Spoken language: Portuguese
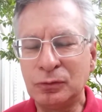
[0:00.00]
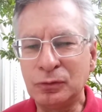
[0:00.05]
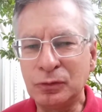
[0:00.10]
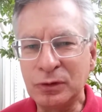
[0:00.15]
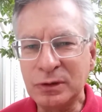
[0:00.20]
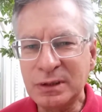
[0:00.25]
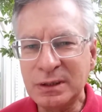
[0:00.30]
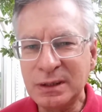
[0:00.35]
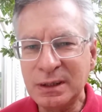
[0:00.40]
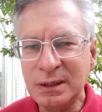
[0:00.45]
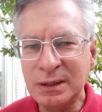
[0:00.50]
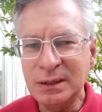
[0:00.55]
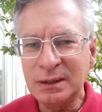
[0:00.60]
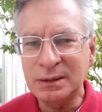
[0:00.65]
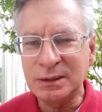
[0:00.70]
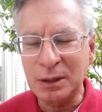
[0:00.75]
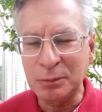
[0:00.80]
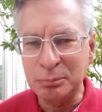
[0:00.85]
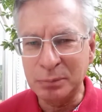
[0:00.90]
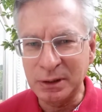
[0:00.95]

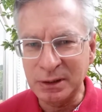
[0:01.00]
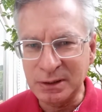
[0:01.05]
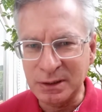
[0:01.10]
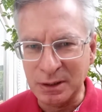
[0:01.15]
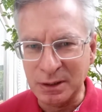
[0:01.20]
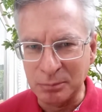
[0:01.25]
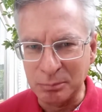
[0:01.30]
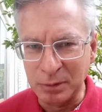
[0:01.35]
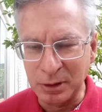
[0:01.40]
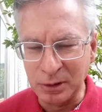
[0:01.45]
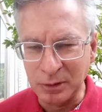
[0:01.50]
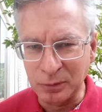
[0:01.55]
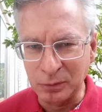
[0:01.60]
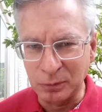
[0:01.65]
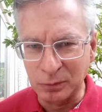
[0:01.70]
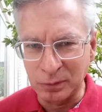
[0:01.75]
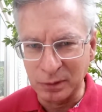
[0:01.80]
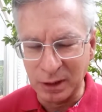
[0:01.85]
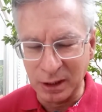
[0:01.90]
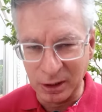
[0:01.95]
Você já
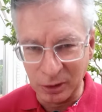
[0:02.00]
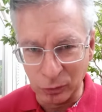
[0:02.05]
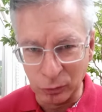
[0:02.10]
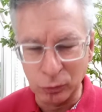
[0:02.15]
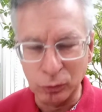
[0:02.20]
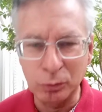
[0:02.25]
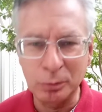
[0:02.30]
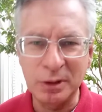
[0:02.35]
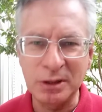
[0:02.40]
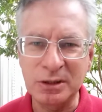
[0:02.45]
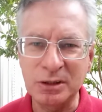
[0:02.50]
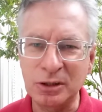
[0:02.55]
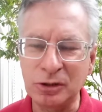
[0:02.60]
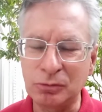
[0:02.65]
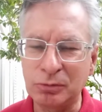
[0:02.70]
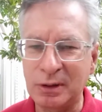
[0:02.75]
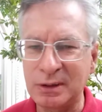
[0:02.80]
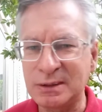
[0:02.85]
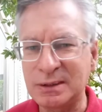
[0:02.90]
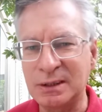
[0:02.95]
percebeu em alguma
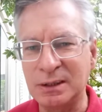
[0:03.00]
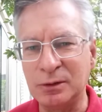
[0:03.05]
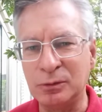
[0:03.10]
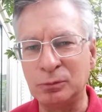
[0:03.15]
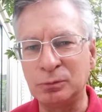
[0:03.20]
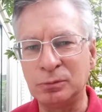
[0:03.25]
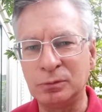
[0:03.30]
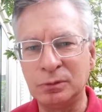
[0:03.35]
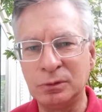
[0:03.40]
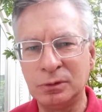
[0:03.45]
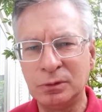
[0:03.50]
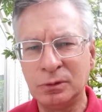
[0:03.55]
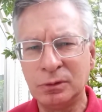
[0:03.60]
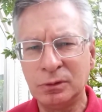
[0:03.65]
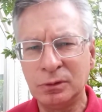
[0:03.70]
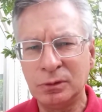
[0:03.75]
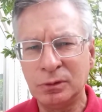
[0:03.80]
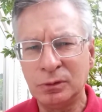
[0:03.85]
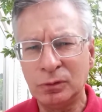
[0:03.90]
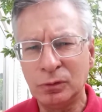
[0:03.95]
situação
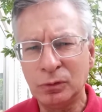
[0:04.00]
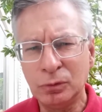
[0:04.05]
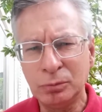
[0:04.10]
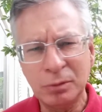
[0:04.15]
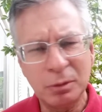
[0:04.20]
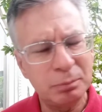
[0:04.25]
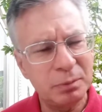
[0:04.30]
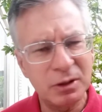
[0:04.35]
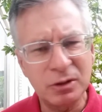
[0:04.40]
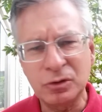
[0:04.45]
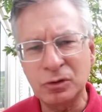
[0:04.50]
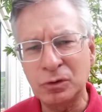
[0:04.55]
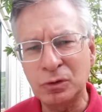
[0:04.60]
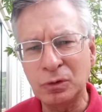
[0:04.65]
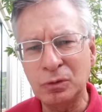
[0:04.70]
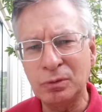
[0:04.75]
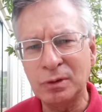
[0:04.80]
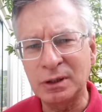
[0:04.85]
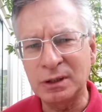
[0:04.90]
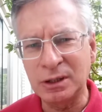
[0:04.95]
uma
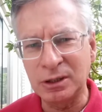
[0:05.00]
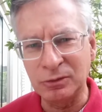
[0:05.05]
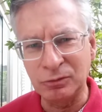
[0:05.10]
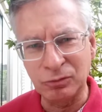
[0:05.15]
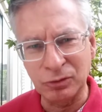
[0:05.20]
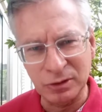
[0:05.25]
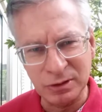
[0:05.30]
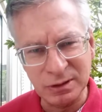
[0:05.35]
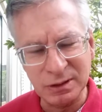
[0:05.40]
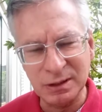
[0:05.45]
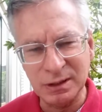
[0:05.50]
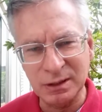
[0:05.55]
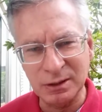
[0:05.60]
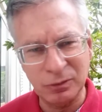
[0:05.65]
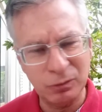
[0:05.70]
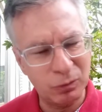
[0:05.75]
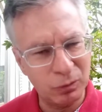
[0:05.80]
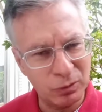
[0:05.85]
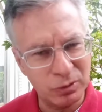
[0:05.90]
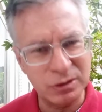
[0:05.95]
pessoa que
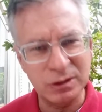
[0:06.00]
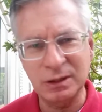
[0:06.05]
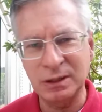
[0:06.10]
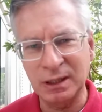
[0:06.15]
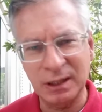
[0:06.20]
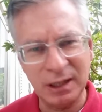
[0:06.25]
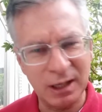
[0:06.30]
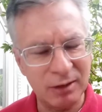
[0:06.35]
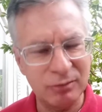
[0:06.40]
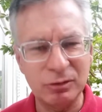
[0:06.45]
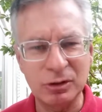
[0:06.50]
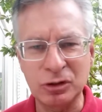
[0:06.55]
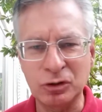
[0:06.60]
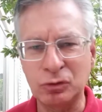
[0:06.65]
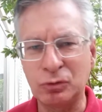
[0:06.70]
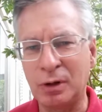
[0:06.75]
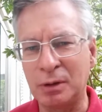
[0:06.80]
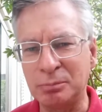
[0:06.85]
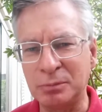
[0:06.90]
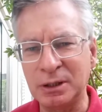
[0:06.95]
você considerava
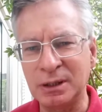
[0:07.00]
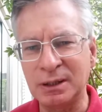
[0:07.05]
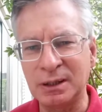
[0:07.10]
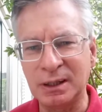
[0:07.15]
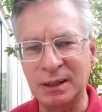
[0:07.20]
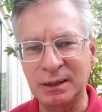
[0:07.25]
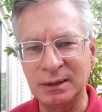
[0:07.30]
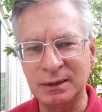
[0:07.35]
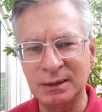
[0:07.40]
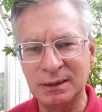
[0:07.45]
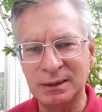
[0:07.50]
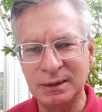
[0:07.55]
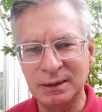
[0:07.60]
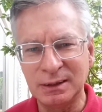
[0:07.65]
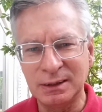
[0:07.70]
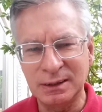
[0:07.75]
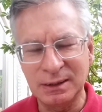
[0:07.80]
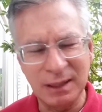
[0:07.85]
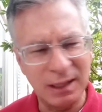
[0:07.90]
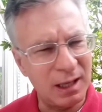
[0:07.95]
sua amiga
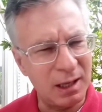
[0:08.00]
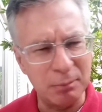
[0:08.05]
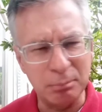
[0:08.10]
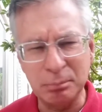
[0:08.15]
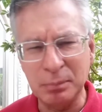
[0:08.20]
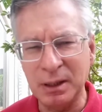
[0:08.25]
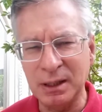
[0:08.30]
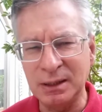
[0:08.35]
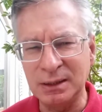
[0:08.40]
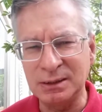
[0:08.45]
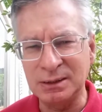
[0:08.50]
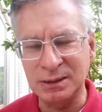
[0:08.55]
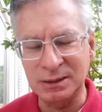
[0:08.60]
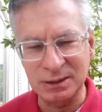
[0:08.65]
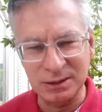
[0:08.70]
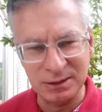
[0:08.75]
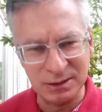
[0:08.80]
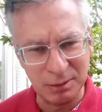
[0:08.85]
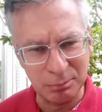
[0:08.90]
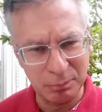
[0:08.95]
de
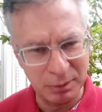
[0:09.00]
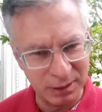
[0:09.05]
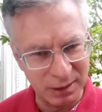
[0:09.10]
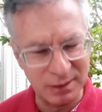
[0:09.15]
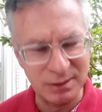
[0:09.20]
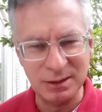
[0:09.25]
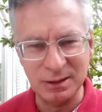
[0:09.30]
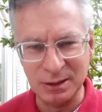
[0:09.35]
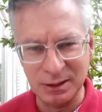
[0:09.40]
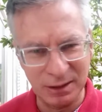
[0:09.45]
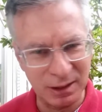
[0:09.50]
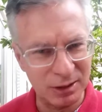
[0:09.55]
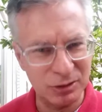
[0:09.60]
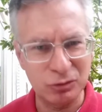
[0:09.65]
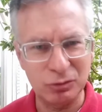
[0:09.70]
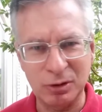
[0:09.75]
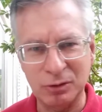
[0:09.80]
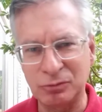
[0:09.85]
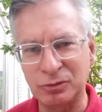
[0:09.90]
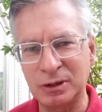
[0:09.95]
repente desaparecer da
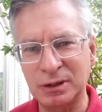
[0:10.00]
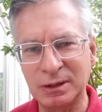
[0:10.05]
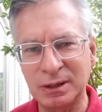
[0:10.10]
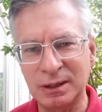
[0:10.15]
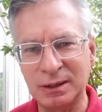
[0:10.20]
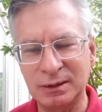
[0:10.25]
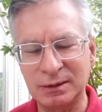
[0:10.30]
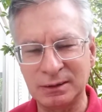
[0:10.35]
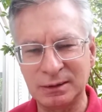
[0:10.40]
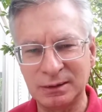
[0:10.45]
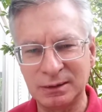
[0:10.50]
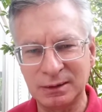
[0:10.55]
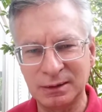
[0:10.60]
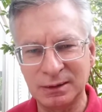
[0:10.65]
sua vida?